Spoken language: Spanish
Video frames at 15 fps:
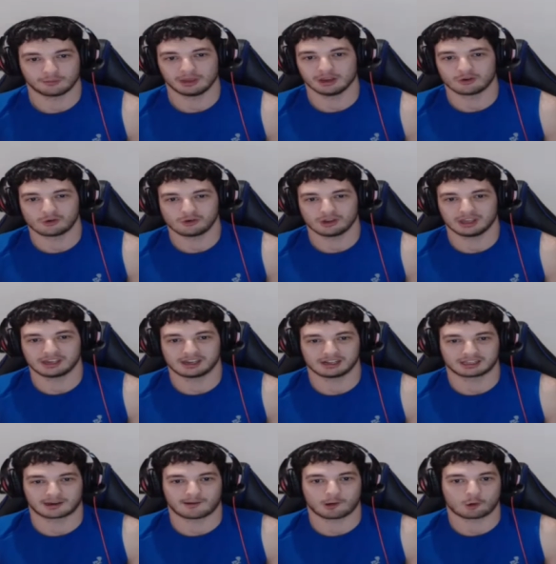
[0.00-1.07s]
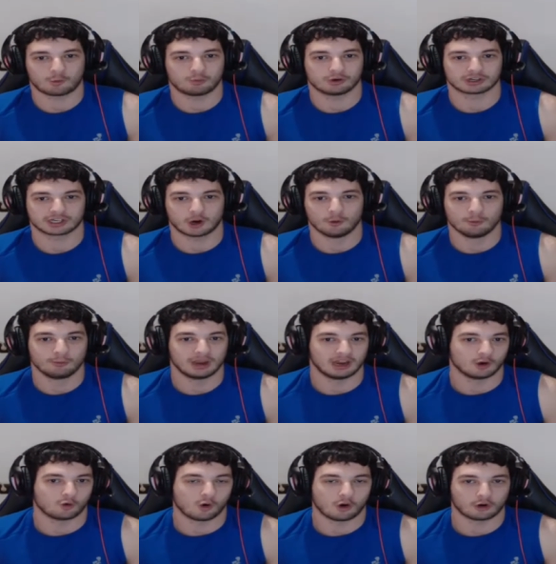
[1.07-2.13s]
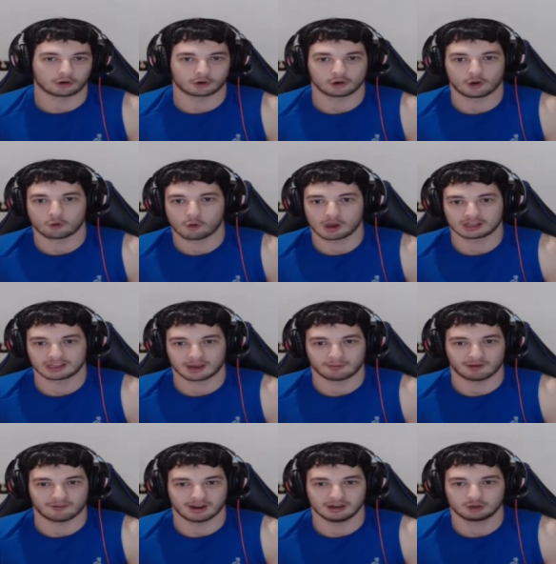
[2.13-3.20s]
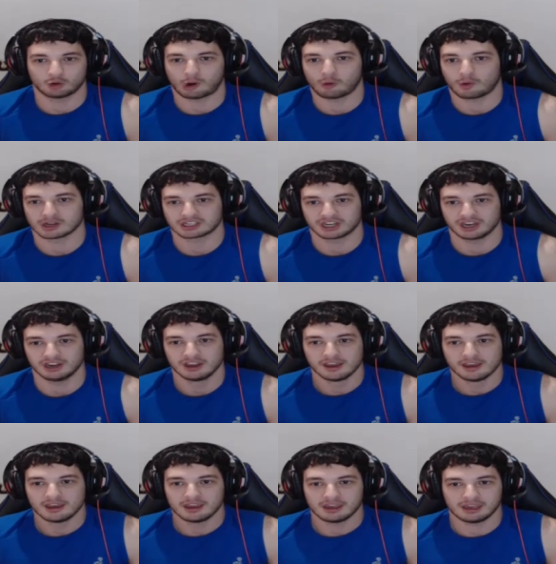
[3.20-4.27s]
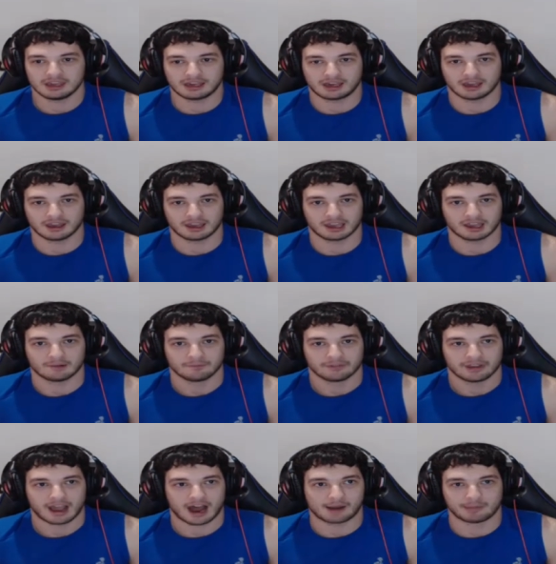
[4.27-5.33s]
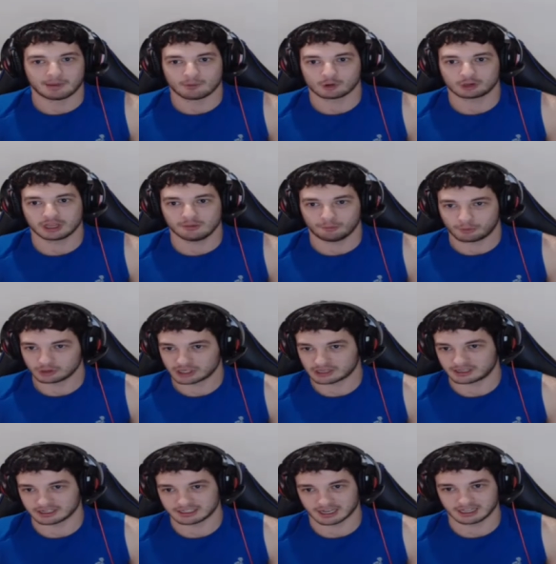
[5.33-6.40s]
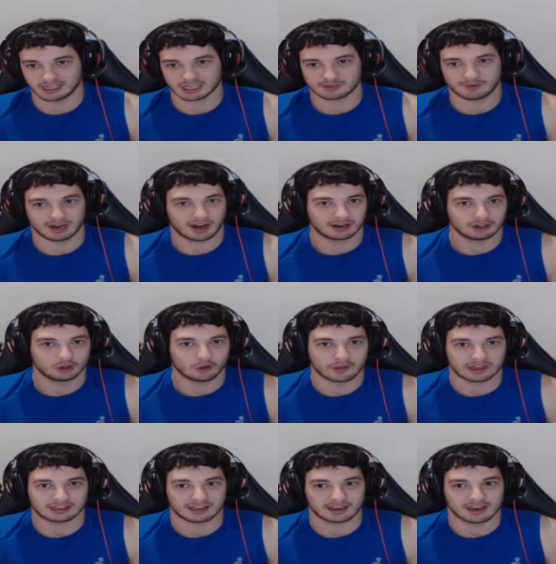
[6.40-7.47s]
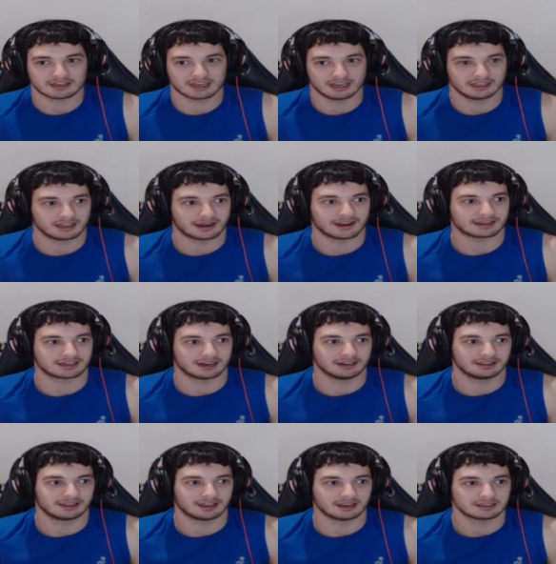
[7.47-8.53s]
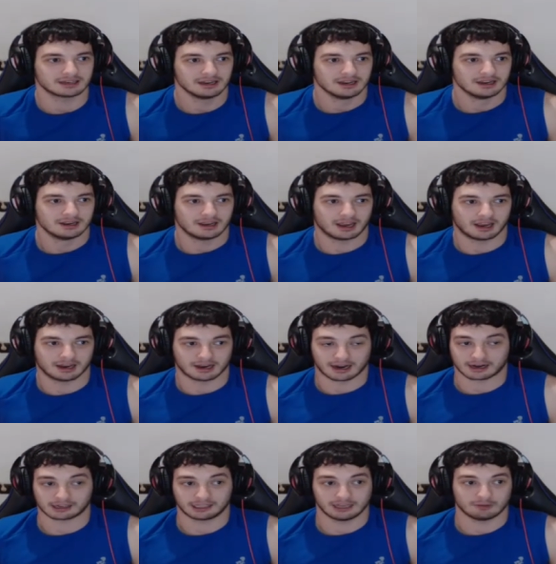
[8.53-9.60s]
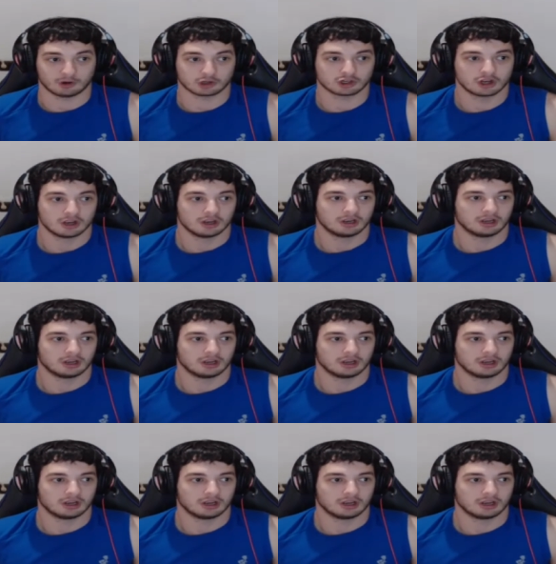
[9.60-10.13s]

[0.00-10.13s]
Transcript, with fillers: amigo y que el trabajo pues sea un minijuego rollo Quick Time Event o algo así y que al mismo tiempo se te estén desvelando detalles interesantes, eh, narrativos,